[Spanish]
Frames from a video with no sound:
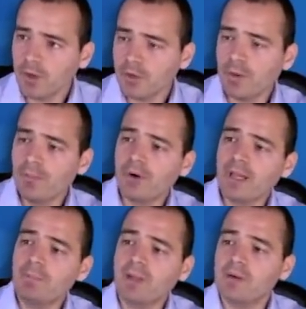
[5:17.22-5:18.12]
Bueno, vemos
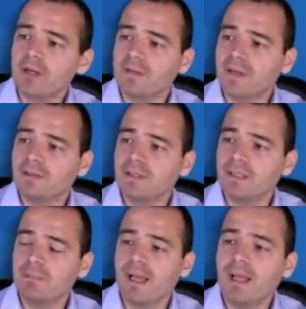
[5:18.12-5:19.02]
que el peón está en
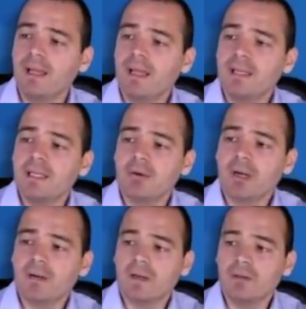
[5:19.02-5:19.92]
séptima y
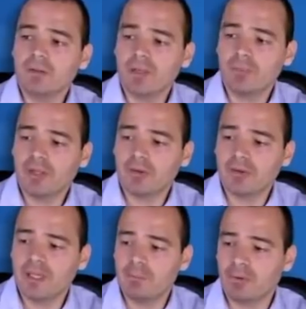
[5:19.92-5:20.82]
ahora el rey no se puede
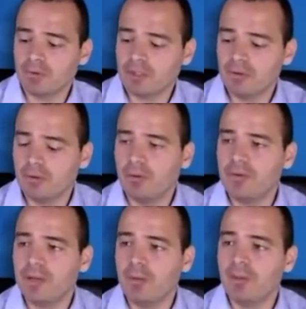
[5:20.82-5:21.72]
esconder, por lo tanto
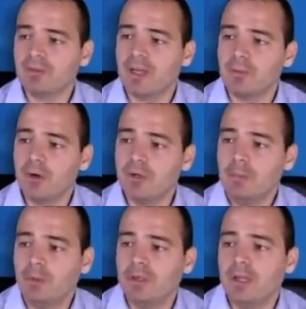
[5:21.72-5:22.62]
podríamos pensar,
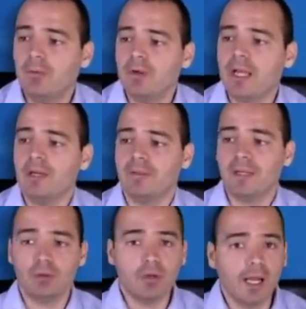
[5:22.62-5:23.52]
bueno, pues le voy a ir
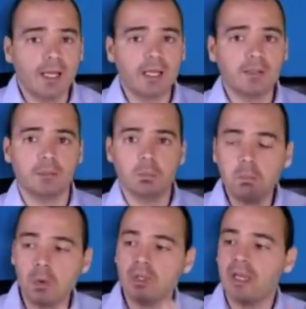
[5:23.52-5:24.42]
dando jaques,
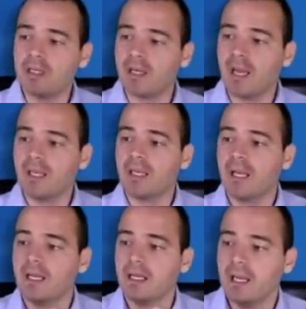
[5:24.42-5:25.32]
voy a ir jaque,
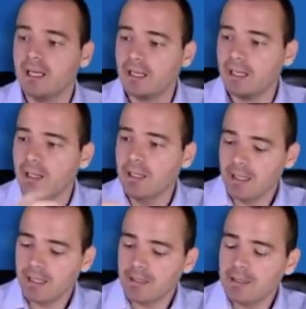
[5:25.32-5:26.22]
jaque, jaque,
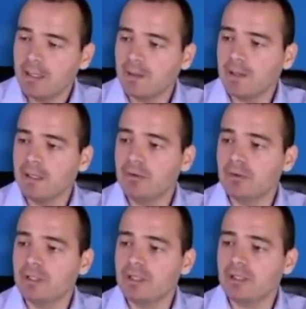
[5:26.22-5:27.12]
y el rey
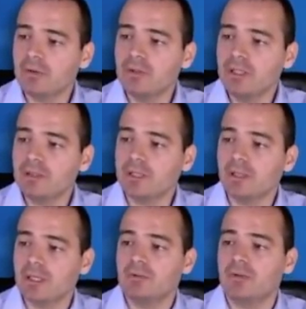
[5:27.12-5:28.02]
no tiene
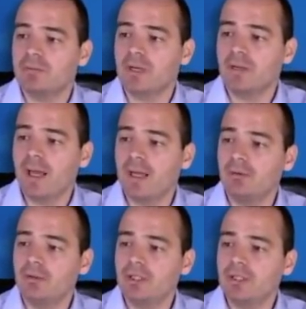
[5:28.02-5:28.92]
escondite, eso es verdad,
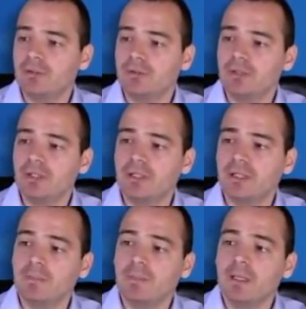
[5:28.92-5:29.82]
no tiene
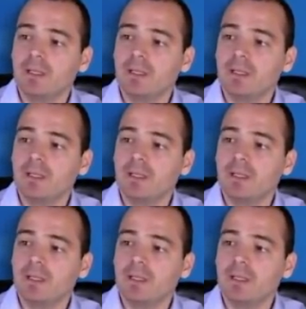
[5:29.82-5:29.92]
escondite.